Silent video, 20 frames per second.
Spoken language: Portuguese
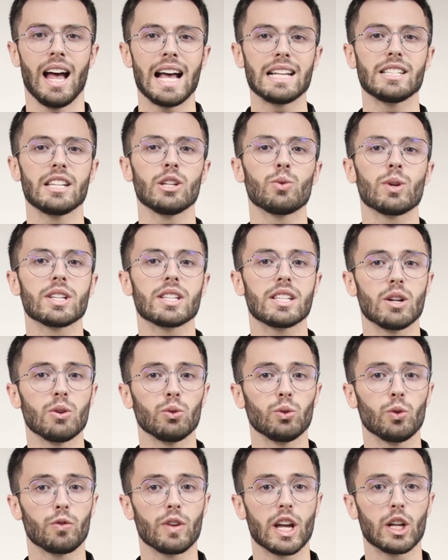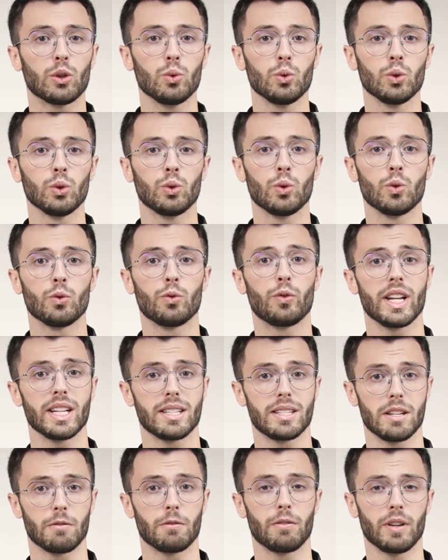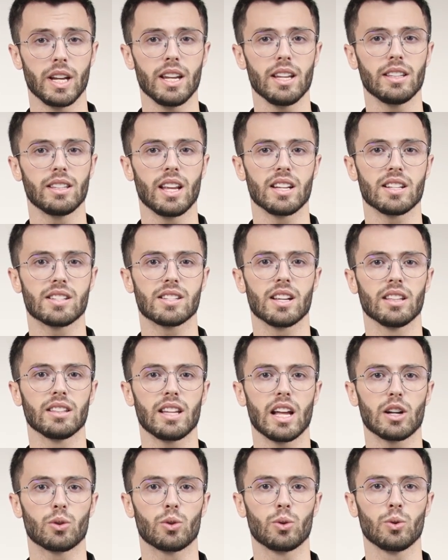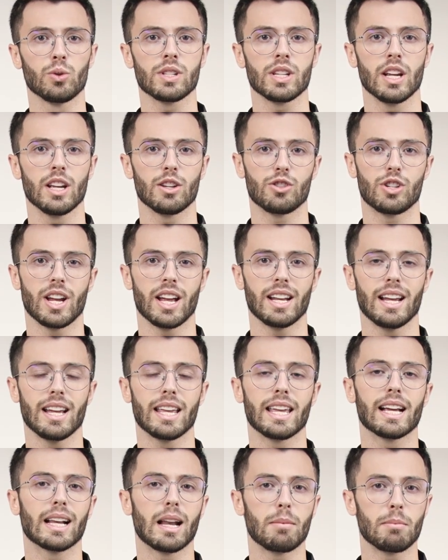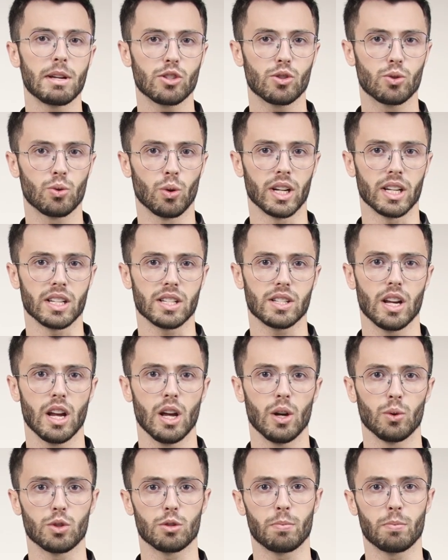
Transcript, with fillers: A situação do viaduto Fritz e Frieda em Santa Cruz gera reclamações.